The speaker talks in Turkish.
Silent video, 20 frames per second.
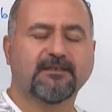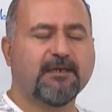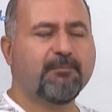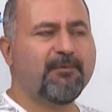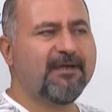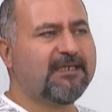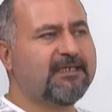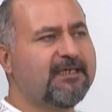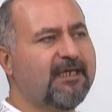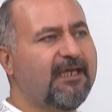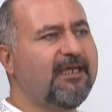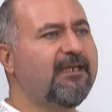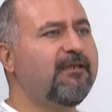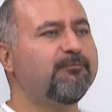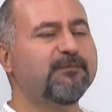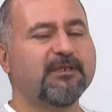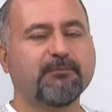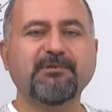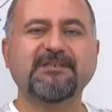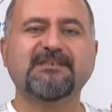Demek ki
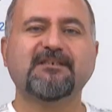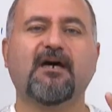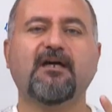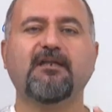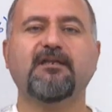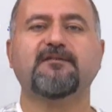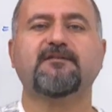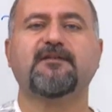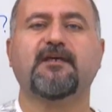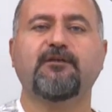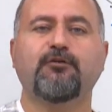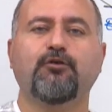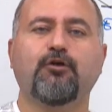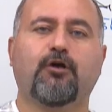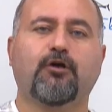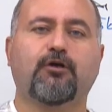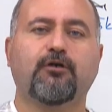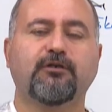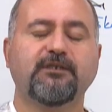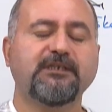elimde bir tane sayı
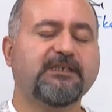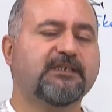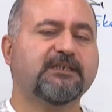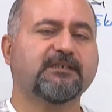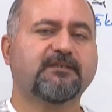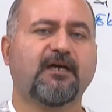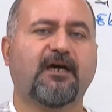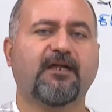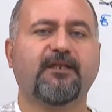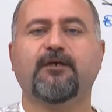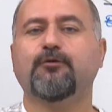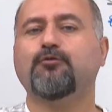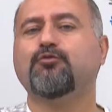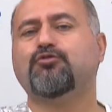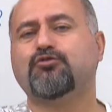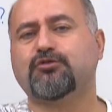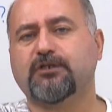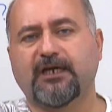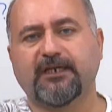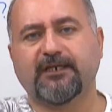yok. iki tane,
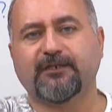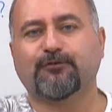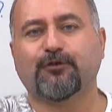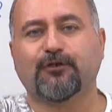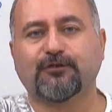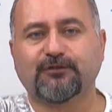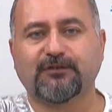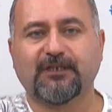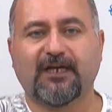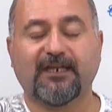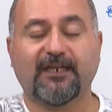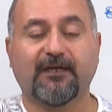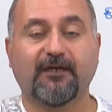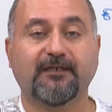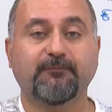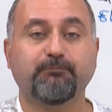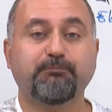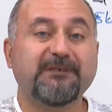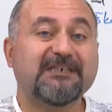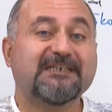üç tane, dört tane,
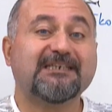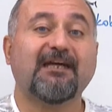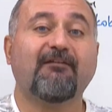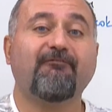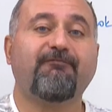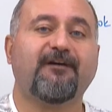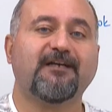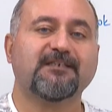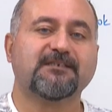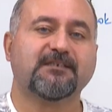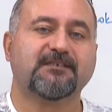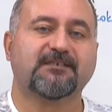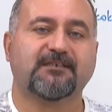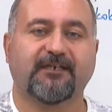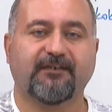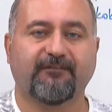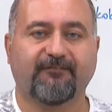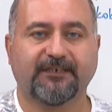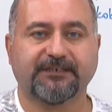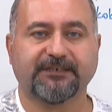birden fazla
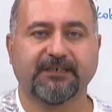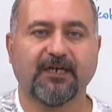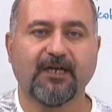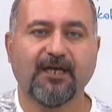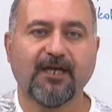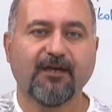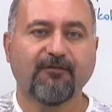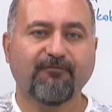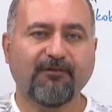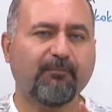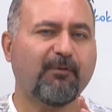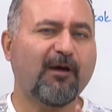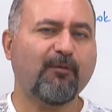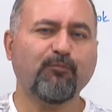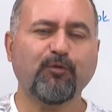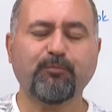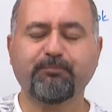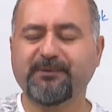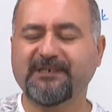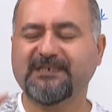sayı var. Ve
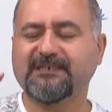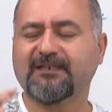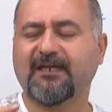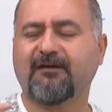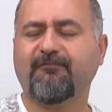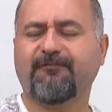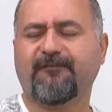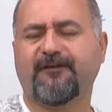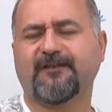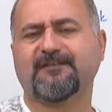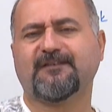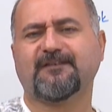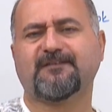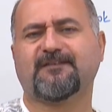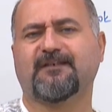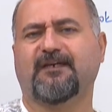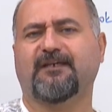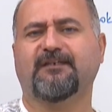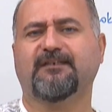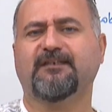ben bu birden fazla
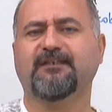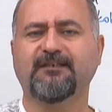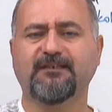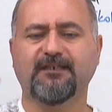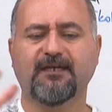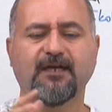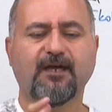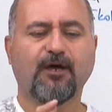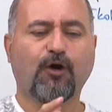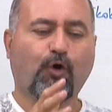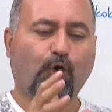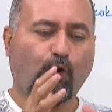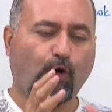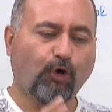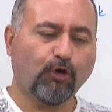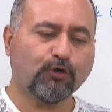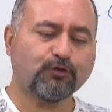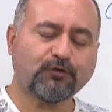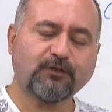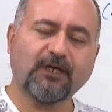sayının
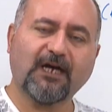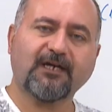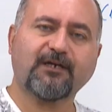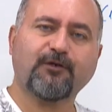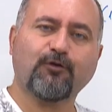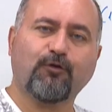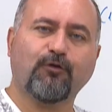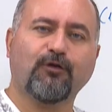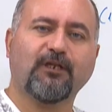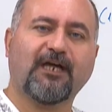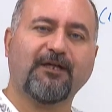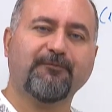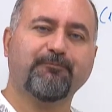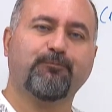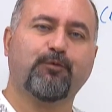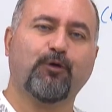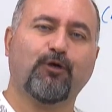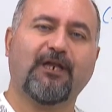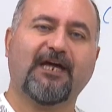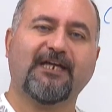ortak
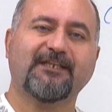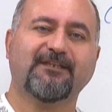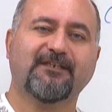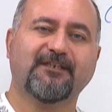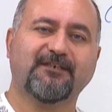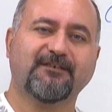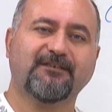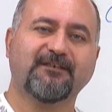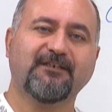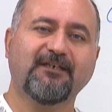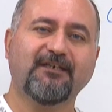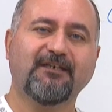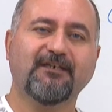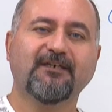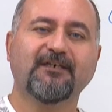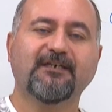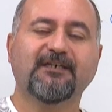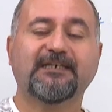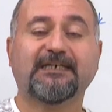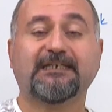olan bölenlerini
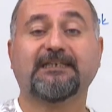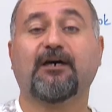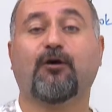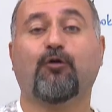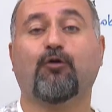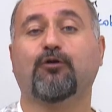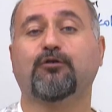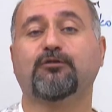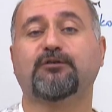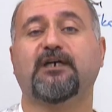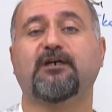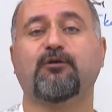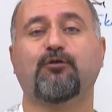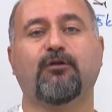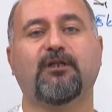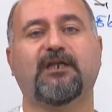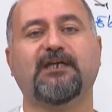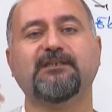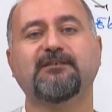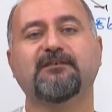ya da ortak
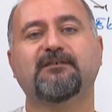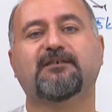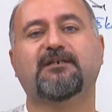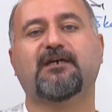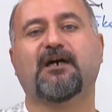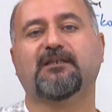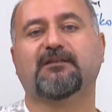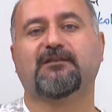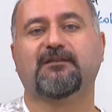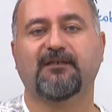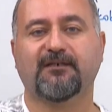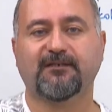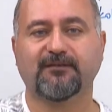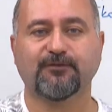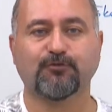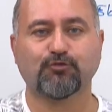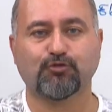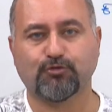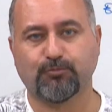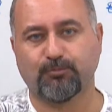olan
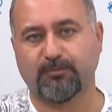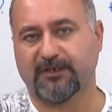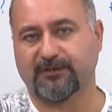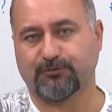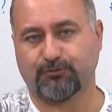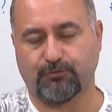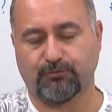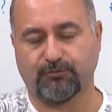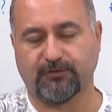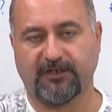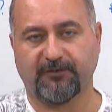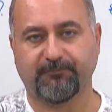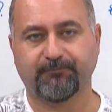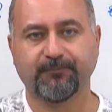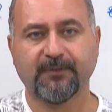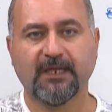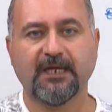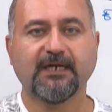katlarını düşünmek zorundayım.